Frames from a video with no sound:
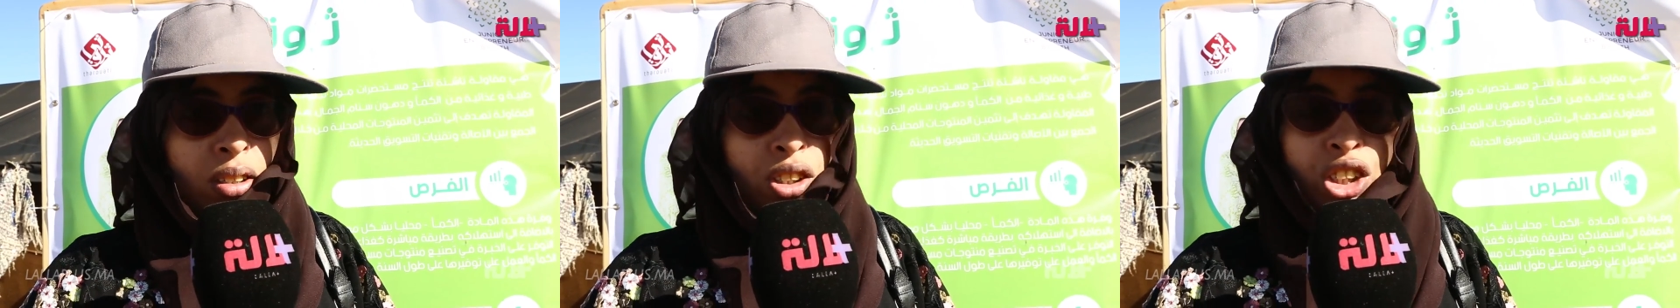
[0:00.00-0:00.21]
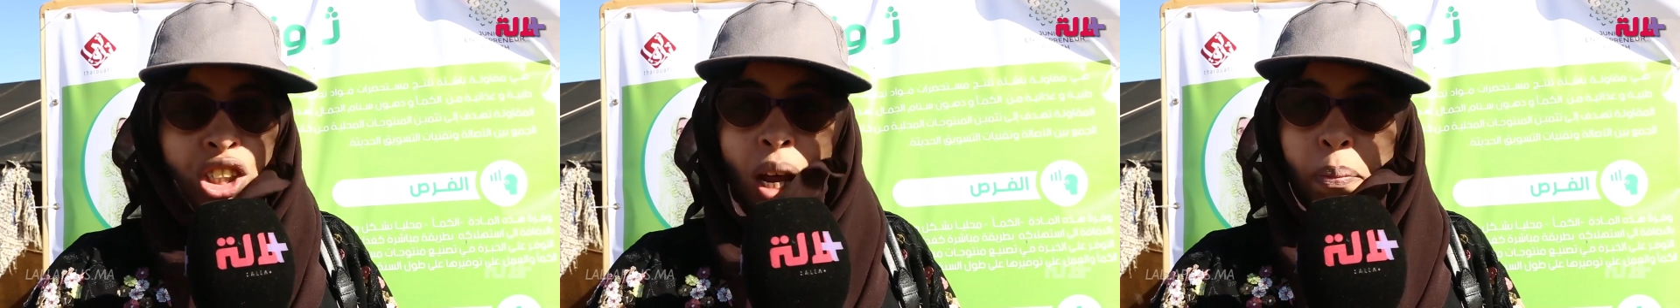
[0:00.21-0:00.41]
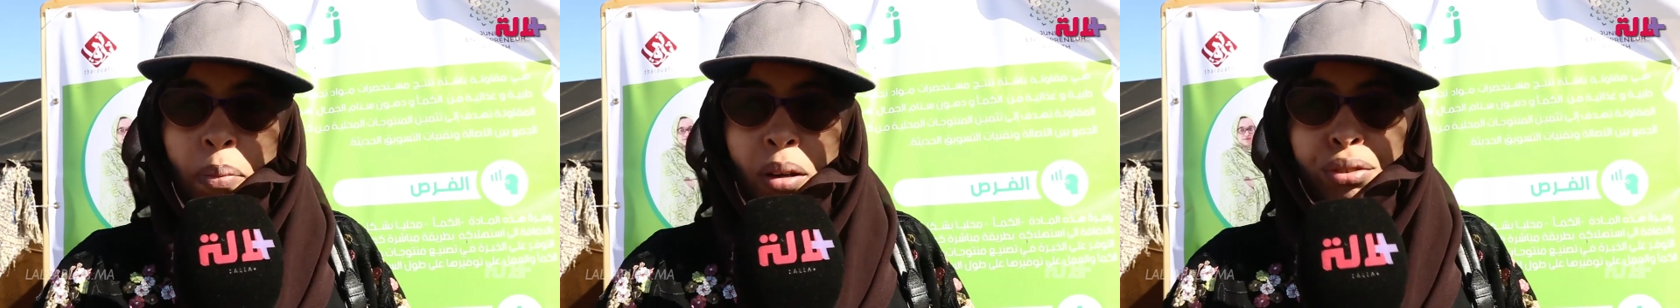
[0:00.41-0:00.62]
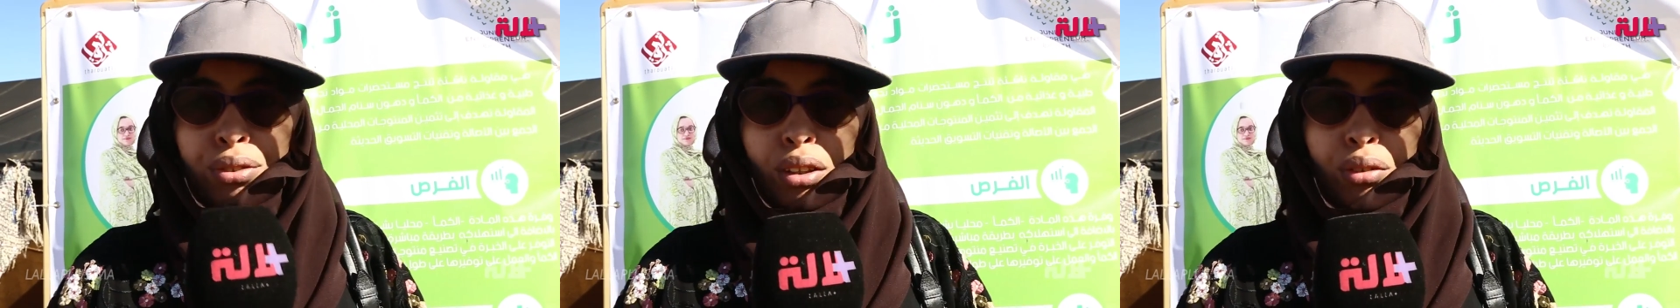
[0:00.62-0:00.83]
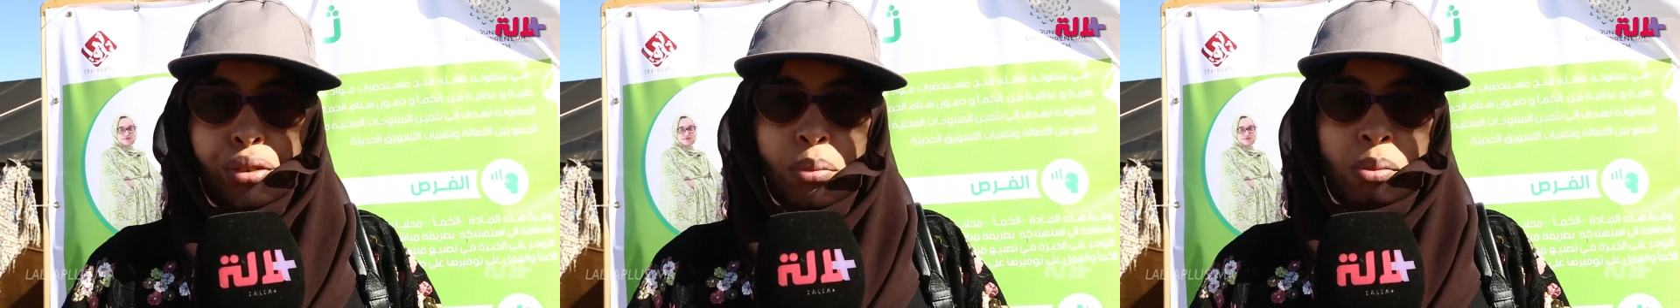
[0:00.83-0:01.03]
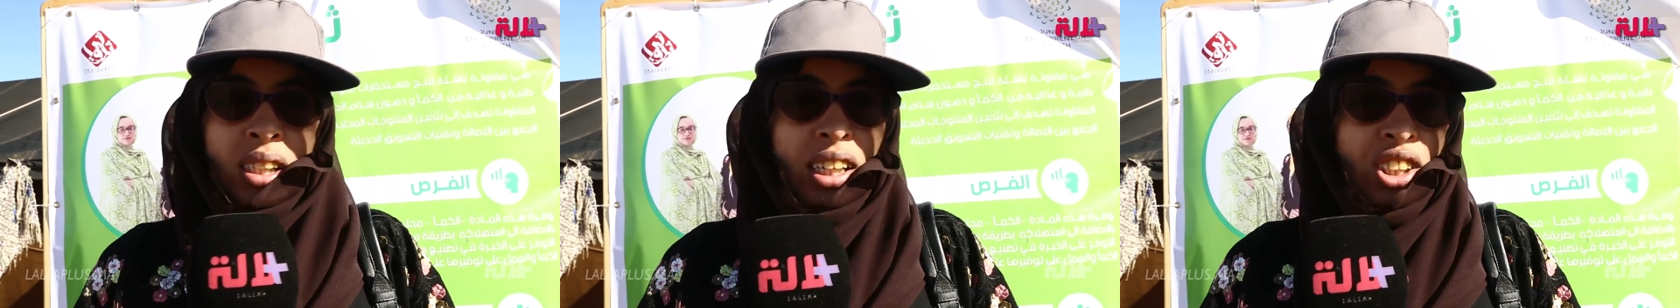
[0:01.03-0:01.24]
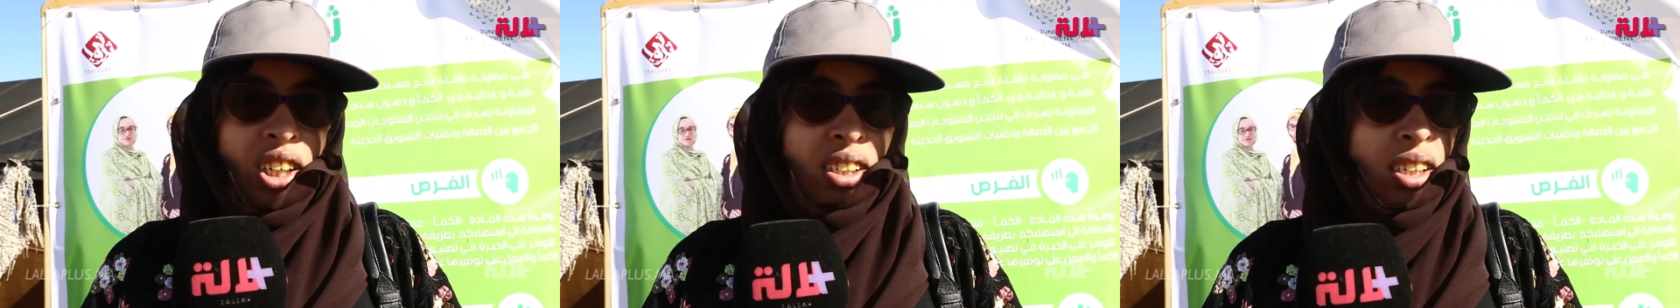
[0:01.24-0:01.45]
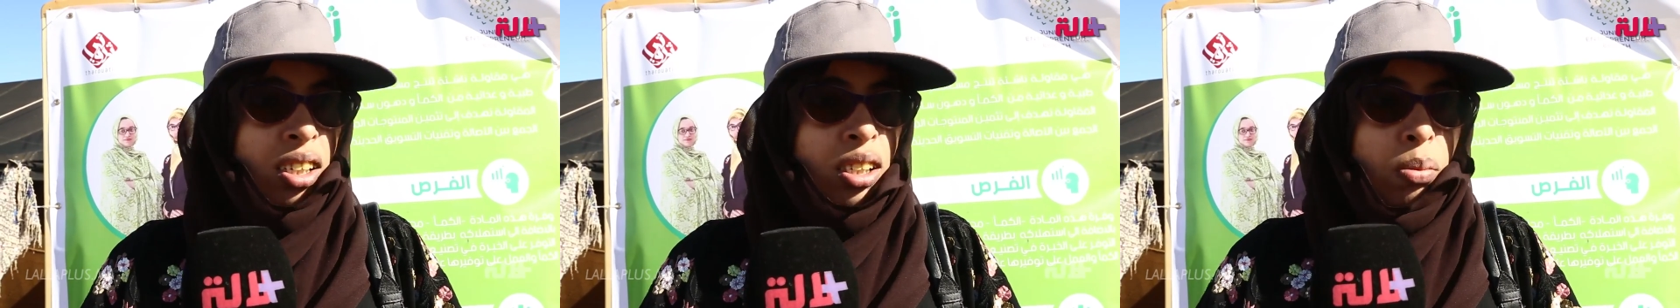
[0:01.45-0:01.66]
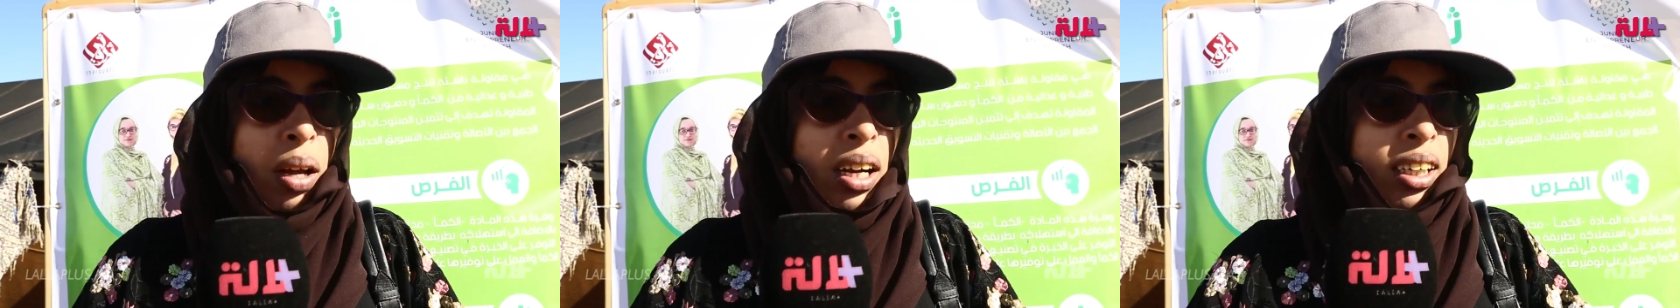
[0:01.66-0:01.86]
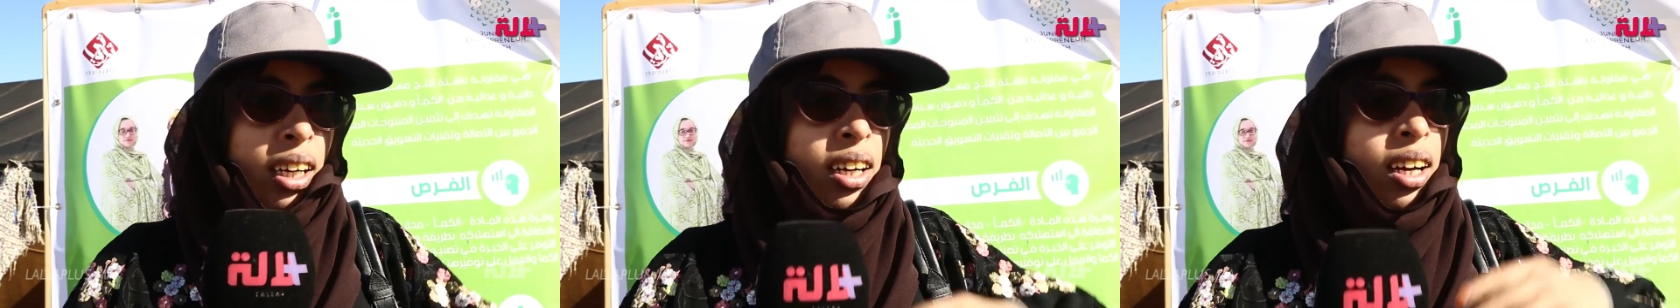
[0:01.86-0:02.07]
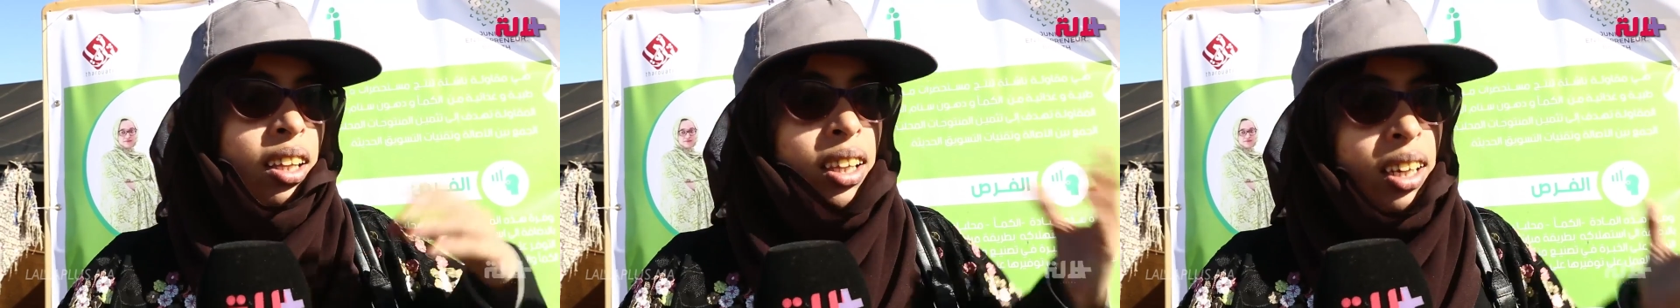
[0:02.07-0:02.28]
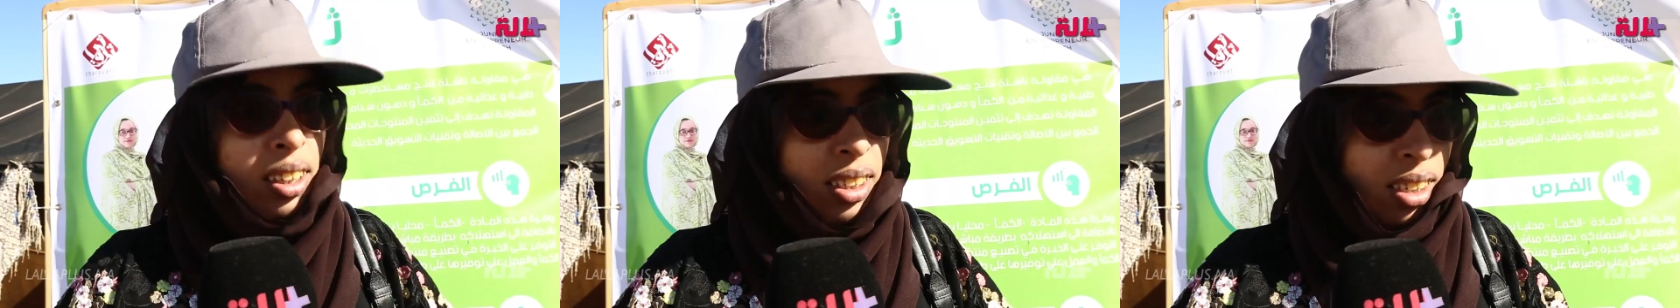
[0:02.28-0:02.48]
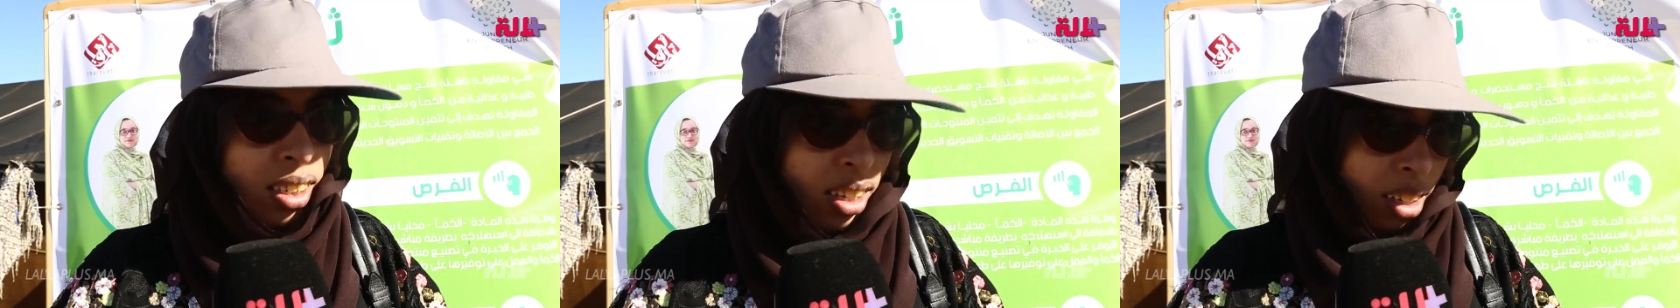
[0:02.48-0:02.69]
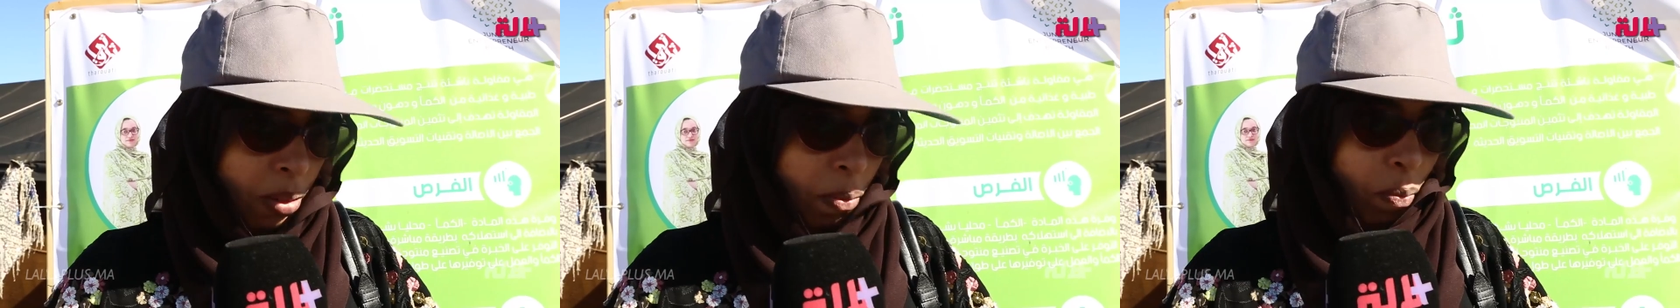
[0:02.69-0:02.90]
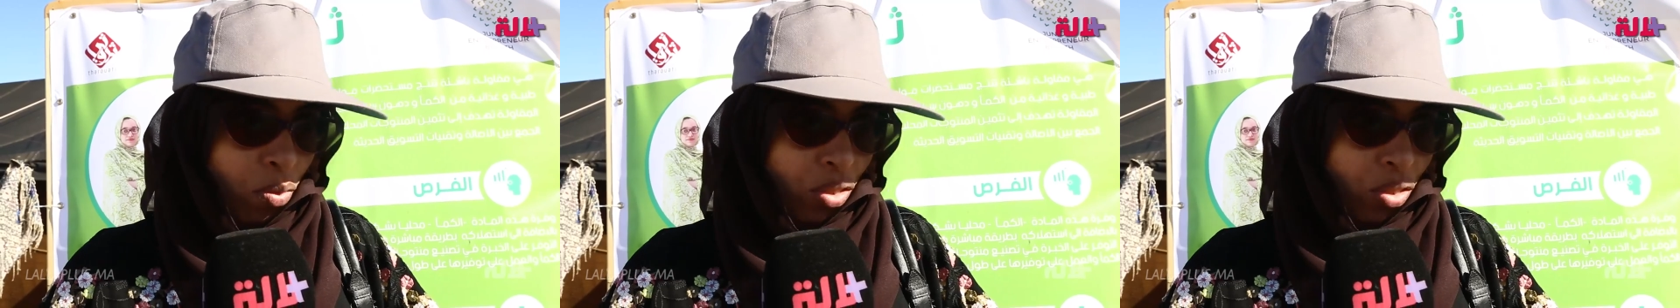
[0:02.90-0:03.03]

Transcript: شابه في 15 سنه تبان لك عنها 30 سنه